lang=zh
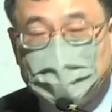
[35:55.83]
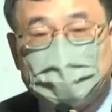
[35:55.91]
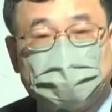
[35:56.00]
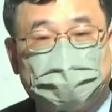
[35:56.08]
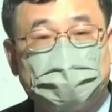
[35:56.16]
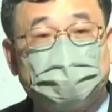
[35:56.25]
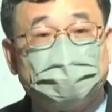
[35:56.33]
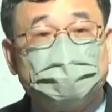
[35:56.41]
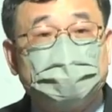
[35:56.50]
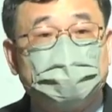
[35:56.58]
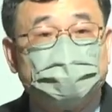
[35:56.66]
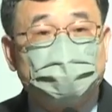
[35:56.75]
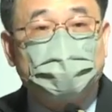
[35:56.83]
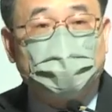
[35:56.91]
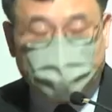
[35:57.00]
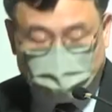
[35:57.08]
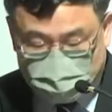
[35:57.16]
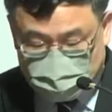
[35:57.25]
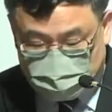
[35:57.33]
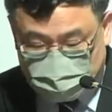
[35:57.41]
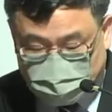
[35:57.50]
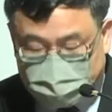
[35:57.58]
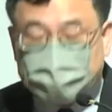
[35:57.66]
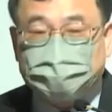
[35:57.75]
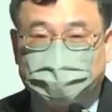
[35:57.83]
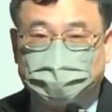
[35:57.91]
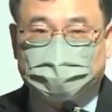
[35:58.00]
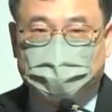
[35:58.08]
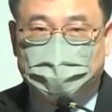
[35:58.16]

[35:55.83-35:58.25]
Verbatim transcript: 使得世界罪恶被限制，